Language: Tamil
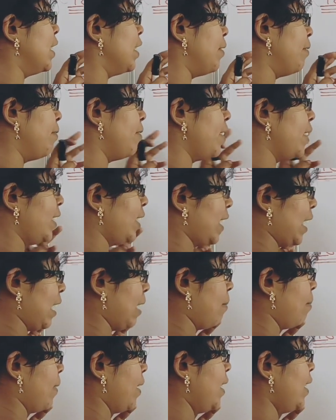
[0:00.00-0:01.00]
different
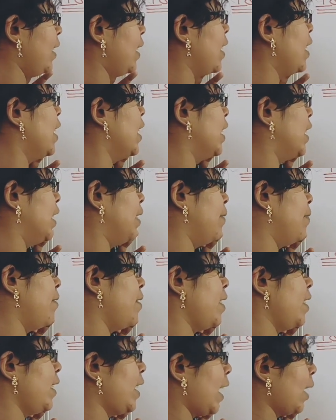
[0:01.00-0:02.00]
element,
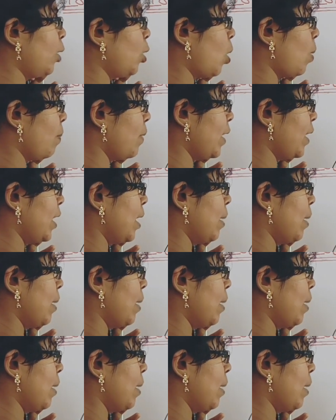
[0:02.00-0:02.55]
different atomic